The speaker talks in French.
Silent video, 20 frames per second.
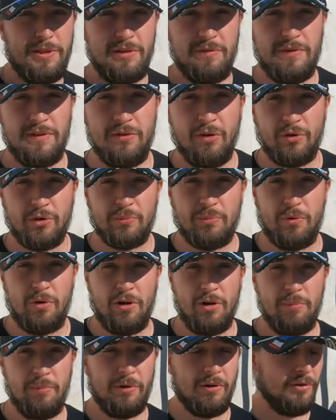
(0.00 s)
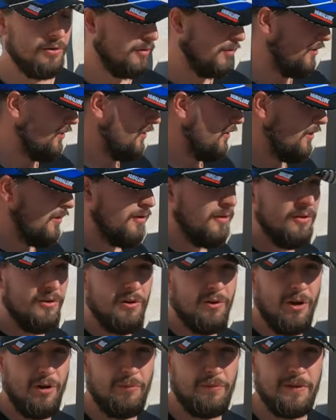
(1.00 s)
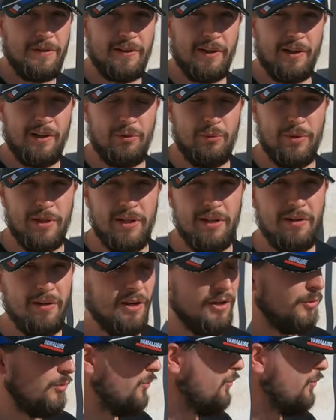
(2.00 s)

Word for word: petite vidange propre, un filtre à huile, un